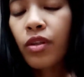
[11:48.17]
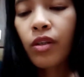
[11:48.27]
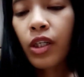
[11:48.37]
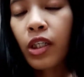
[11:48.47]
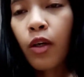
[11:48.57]

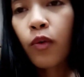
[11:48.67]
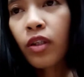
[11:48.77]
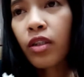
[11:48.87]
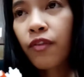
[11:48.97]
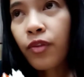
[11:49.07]
Ngayon lang
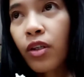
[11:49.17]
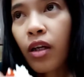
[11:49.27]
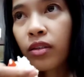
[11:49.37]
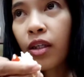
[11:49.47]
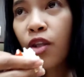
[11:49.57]
ulit after
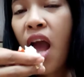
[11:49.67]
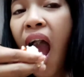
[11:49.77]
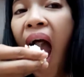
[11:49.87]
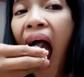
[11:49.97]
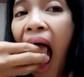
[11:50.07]
lockdown.
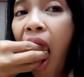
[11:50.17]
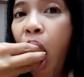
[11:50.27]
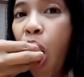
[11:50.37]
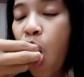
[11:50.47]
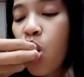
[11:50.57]
Mama,
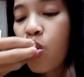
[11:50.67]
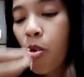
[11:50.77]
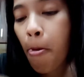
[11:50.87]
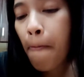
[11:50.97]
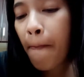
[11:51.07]
mm. I hmm.
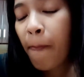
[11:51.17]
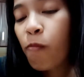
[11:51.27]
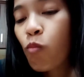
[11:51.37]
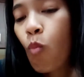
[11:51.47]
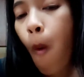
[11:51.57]
only like
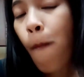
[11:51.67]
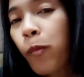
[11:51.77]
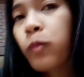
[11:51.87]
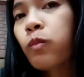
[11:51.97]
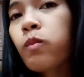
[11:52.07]

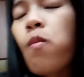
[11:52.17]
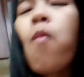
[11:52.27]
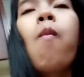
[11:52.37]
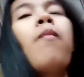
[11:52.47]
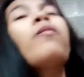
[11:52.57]
eating
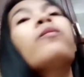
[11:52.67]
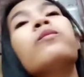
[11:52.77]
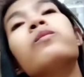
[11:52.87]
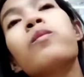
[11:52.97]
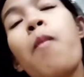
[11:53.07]

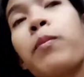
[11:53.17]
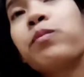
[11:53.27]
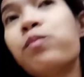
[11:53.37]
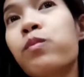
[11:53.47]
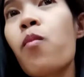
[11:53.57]

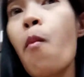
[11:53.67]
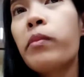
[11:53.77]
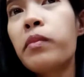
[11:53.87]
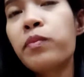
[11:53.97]
pink egg.